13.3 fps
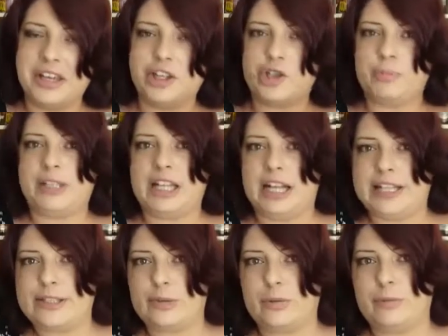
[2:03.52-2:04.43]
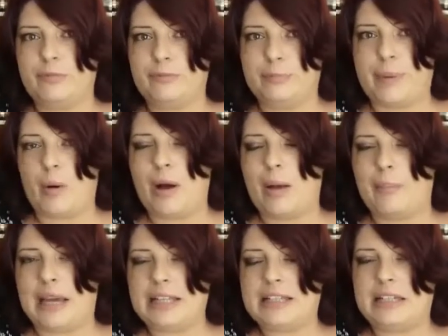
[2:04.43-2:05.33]
ich bin halt so ein
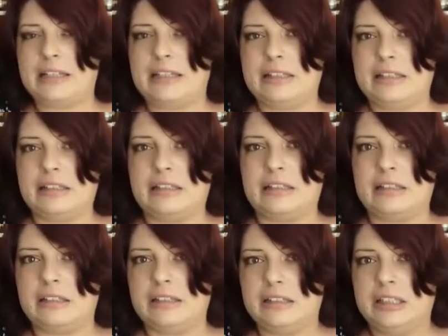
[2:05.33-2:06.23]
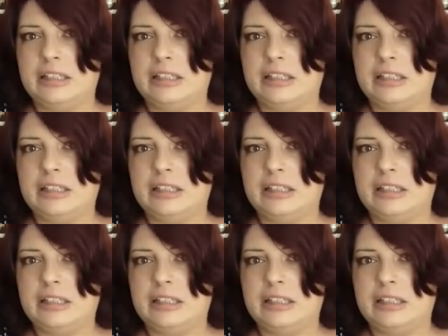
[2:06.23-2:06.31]
Bauarbeiter in äh,